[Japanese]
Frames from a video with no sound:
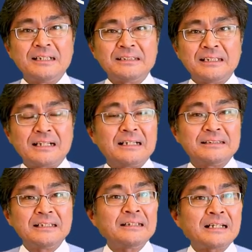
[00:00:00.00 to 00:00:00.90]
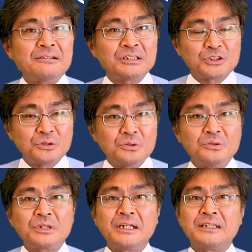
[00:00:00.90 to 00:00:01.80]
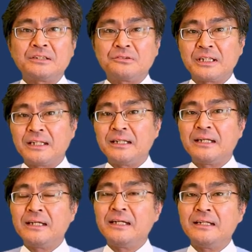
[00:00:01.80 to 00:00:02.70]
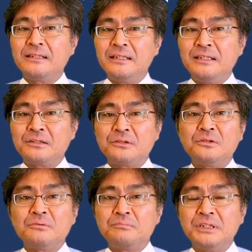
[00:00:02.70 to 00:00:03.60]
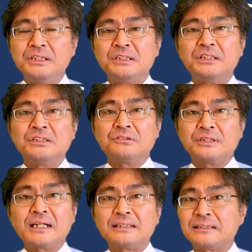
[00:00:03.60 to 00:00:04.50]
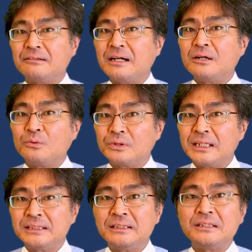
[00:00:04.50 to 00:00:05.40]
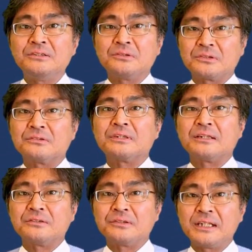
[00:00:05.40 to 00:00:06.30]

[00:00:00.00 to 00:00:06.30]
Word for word: なぜなら全体は長方形なので AD と BC の長さは同じっていうことになるよ